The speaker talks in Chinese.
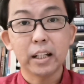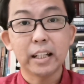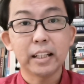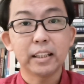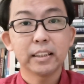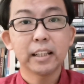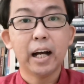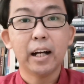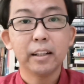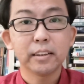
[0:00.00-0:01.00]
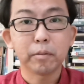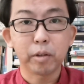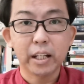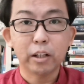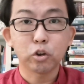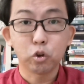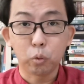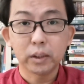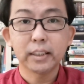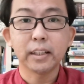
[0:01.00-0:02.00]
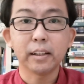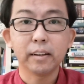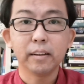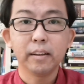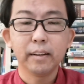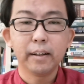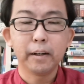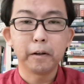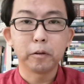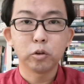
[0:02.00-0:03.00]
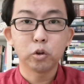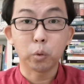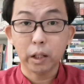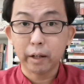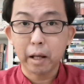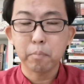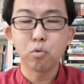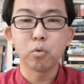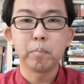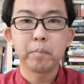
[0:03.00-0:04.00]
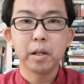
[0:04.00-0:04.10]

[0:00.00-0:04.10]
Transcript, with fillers: 伊丽莎怎么样忠心啊走到那一步，